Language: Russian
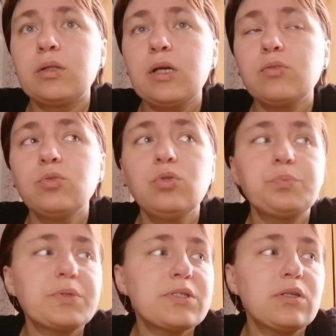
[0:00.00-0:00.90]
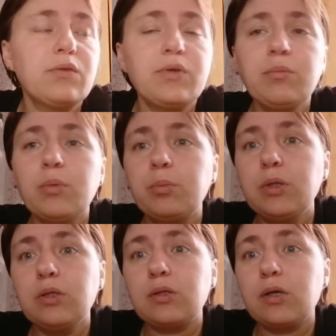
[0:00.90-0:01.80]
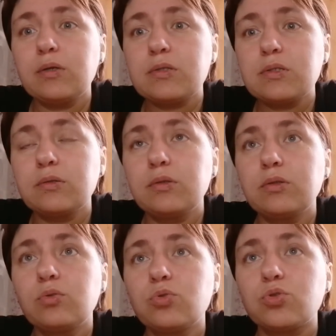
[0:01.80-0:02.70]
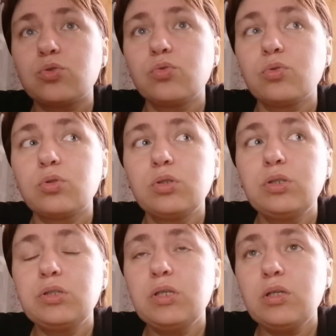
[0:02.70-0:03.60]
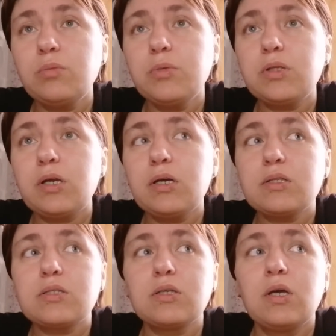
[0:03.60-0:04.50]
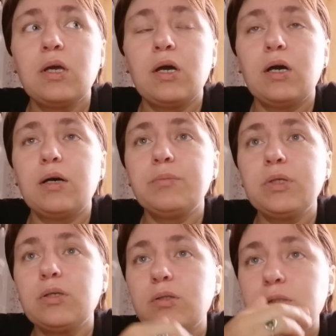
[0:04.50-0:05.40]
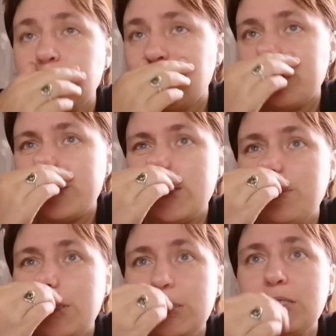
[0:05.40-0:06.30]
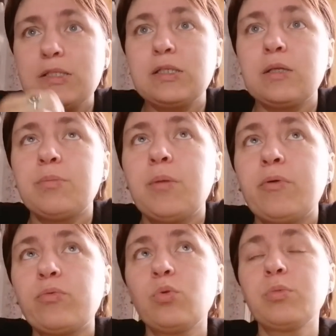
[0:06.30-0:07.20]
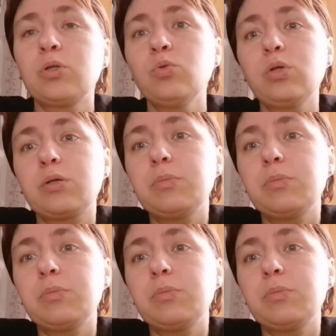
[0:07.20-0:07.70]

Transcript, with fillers: А так, ну вот последнее время мне не нравится. То, что вот и детям не нравится. Мне нынче все мои дети говорят, мама, в том году